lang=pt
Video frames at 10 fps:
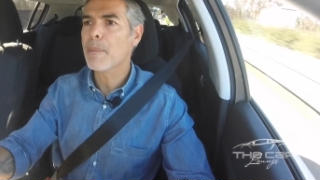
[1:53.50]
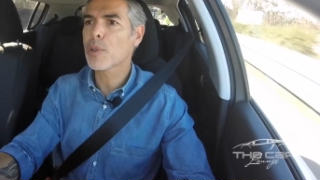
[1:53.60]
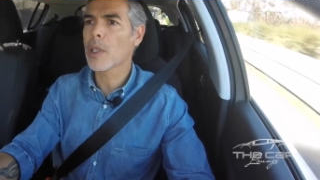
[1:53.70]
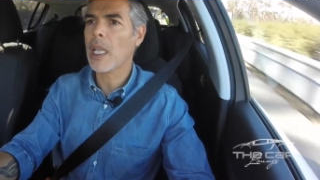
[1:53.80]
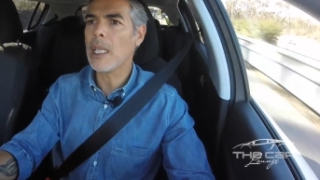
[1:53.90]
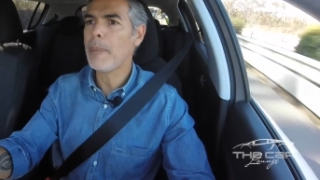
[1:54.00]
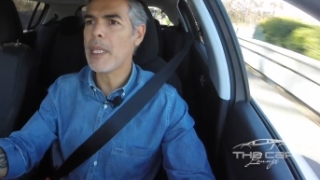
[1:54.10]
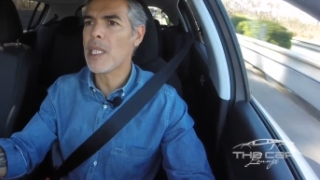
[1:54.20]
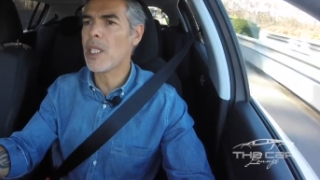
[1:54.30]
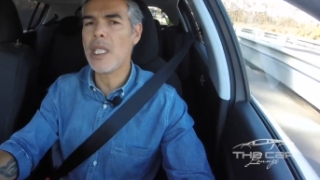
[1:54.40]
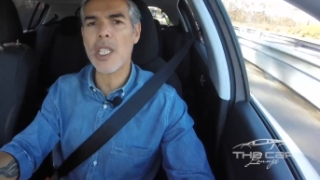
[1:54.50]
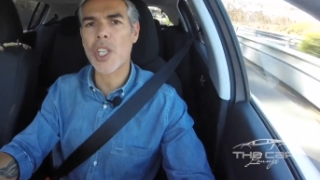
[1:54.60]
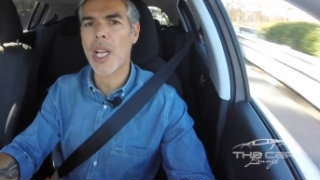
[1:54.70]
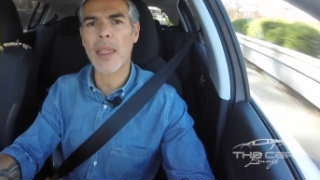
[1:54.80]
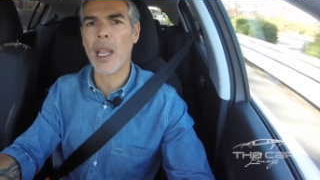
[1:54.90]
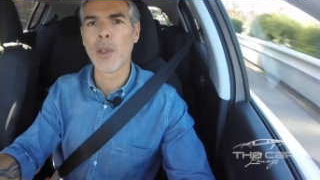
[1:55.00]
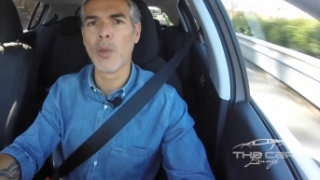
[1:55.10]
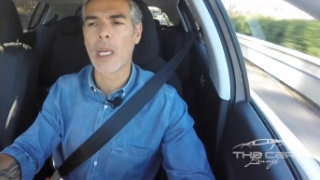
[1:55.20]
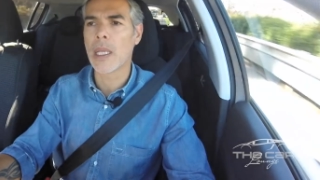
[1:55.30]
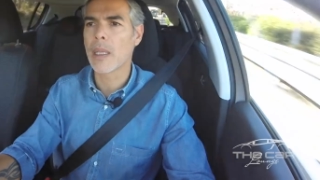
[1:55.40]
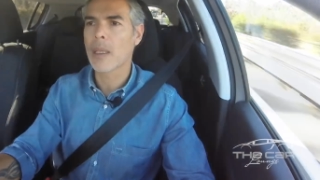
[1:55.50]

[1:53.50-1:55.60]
Portugal e parece que tinha chegado à Lua.